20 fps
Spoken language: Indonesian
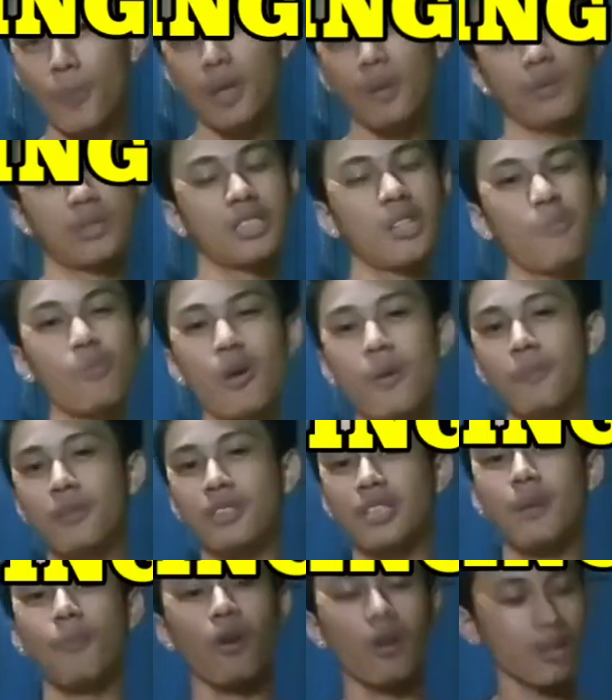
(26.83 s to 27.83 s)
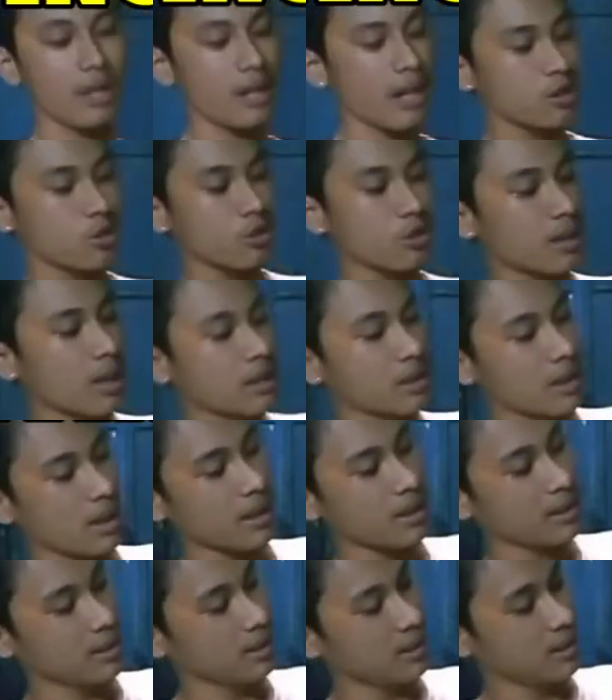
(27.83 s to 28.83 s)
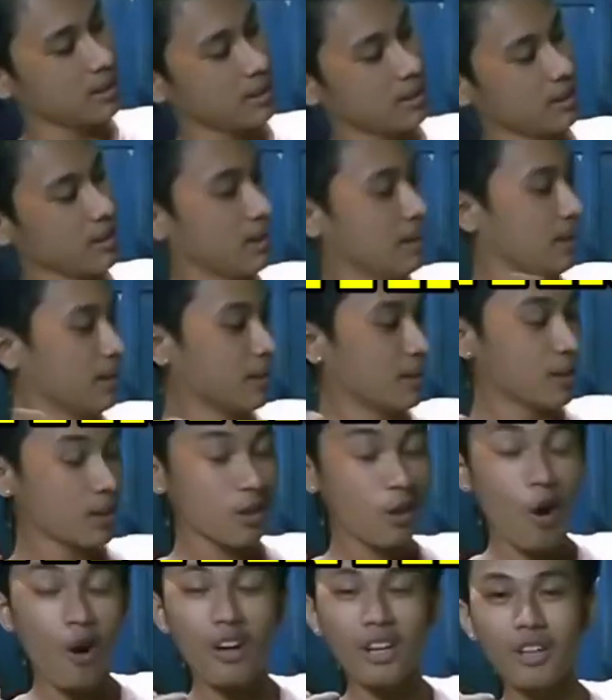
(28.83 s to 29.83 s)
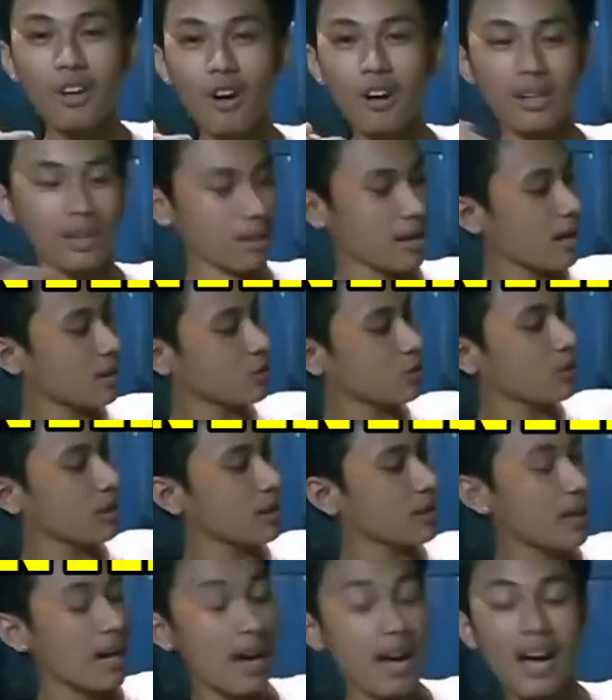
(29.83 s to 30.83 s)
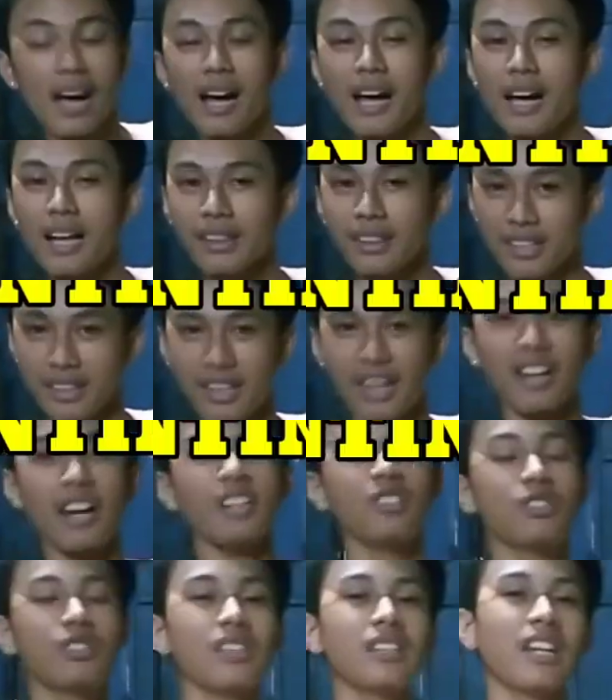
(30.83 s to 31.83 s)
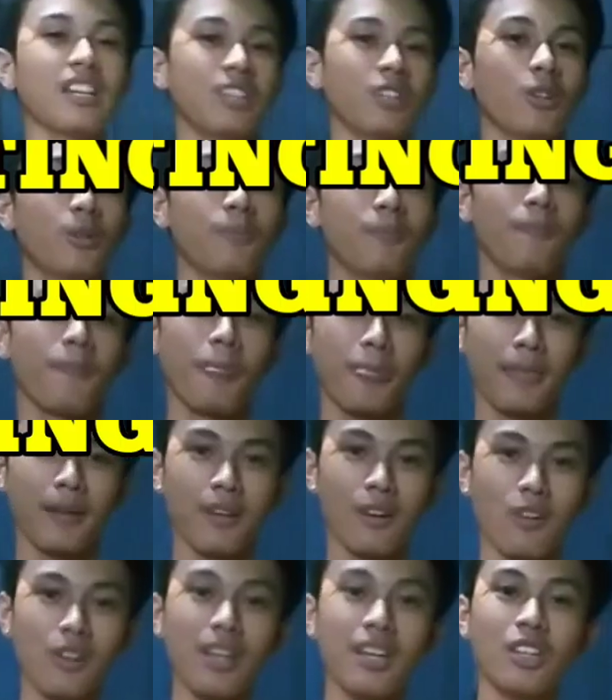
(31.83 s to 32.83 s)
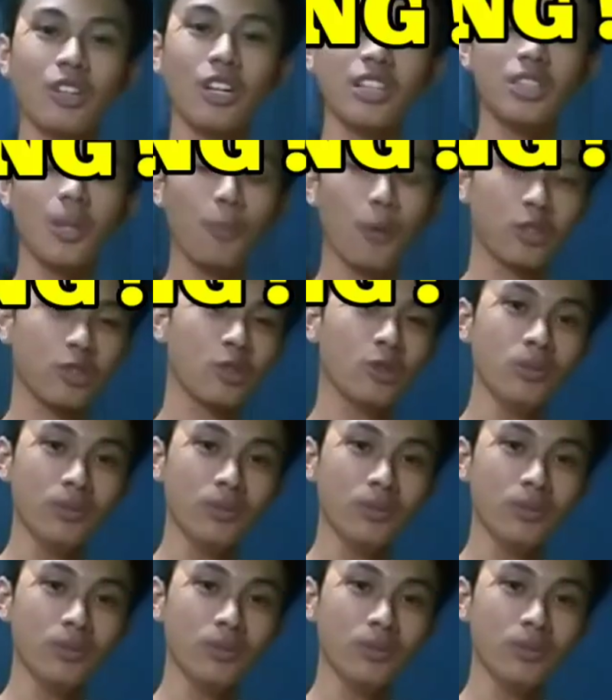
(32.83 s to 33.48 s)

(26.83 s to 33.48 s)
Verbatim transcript: Semua bisa pokoknya langsung saja di calling calling langsung kita tindak lanjutin nanti om oke gitu aja bosku